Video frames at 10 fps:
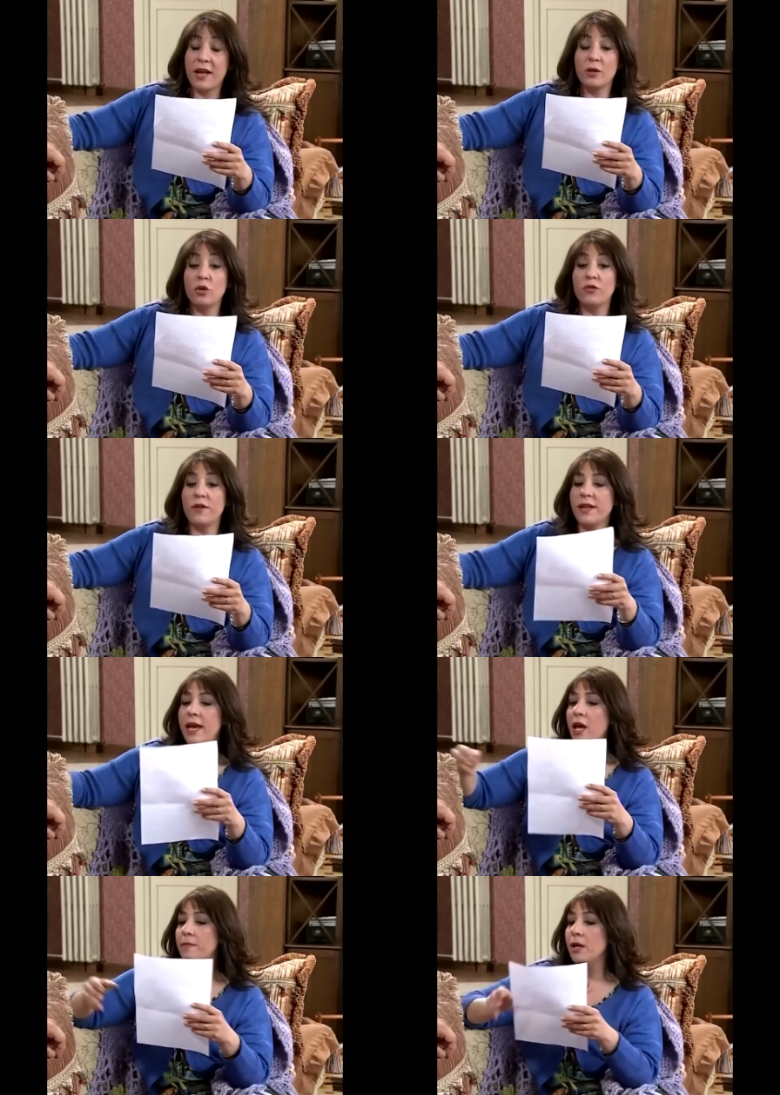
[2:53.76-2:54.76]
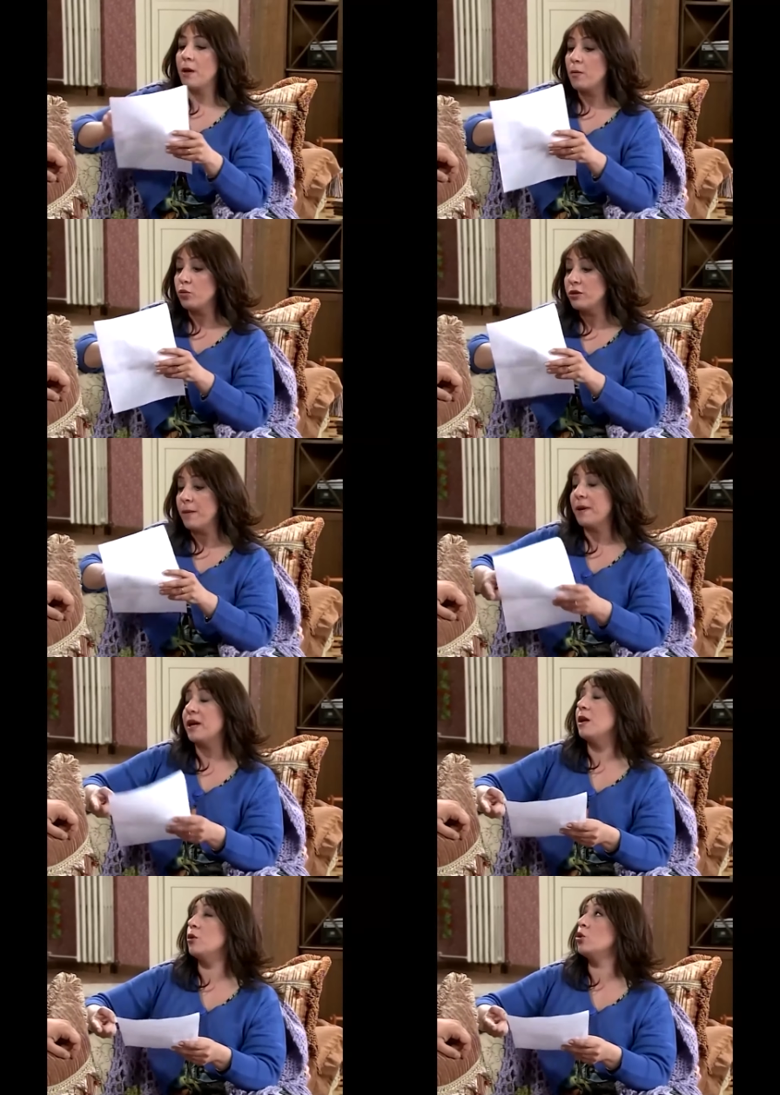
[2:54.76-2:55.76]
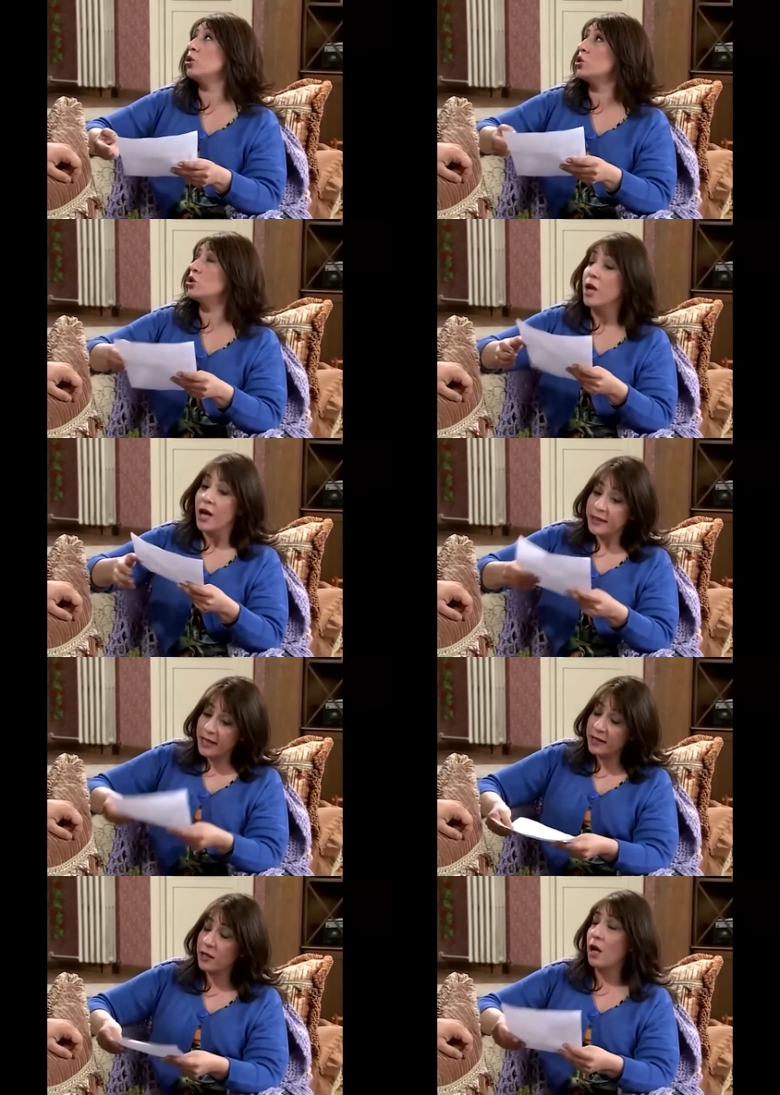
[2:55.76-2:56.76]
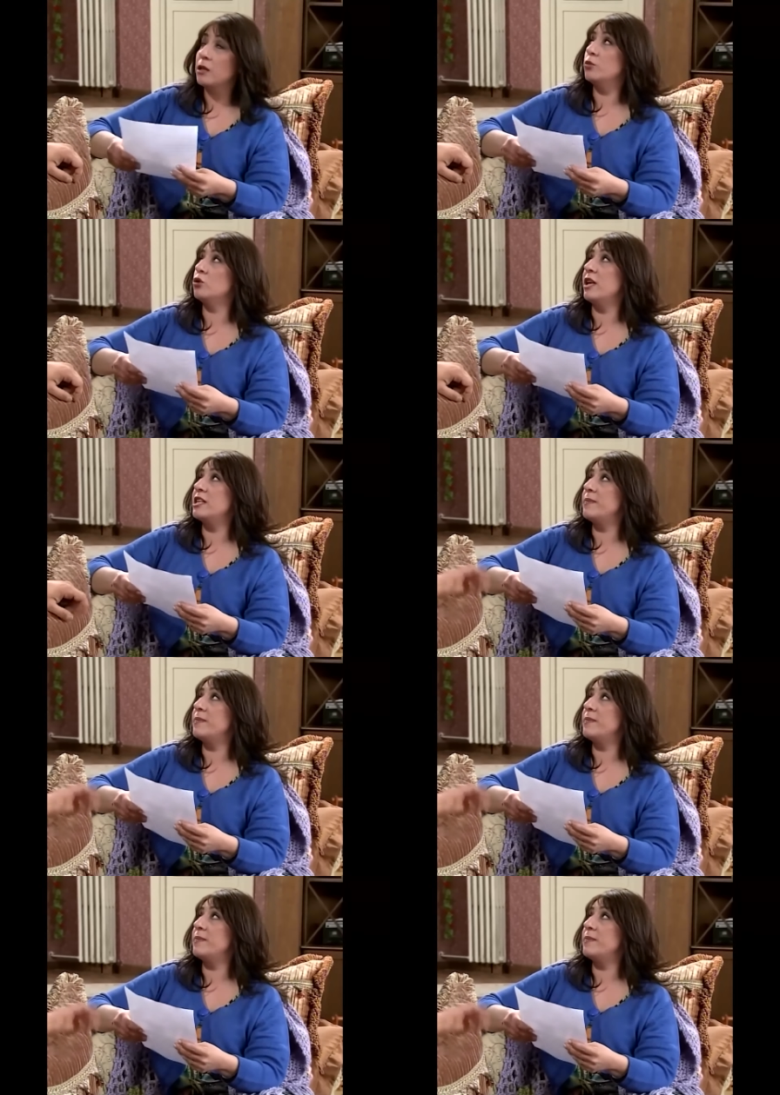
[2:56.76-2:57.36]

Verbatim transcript: Lütfen, lütfen Erman ama bundan bakarak okuyorsun. Nerede kaldı bunun